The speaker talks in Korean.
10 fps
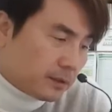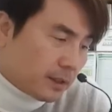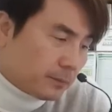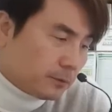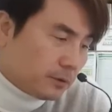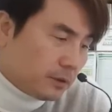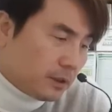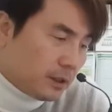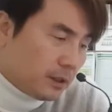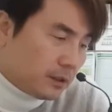
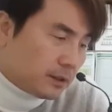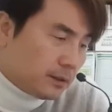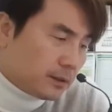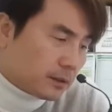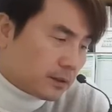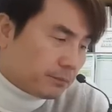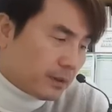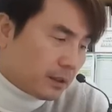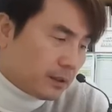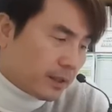4분기 실적 전망을